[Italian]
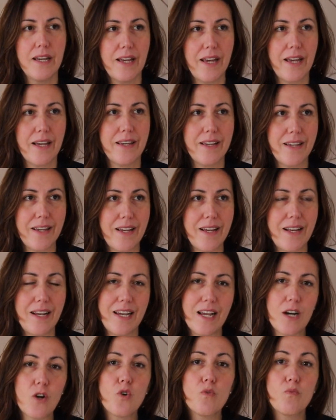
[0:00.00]
è che
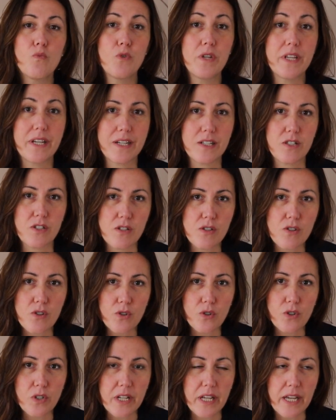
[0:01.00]
la
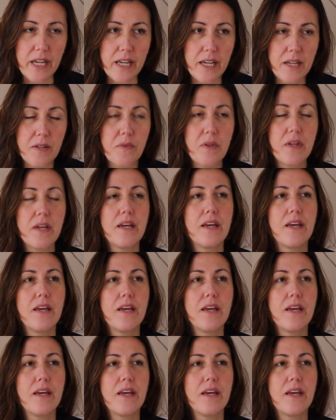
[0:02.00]
comunicazione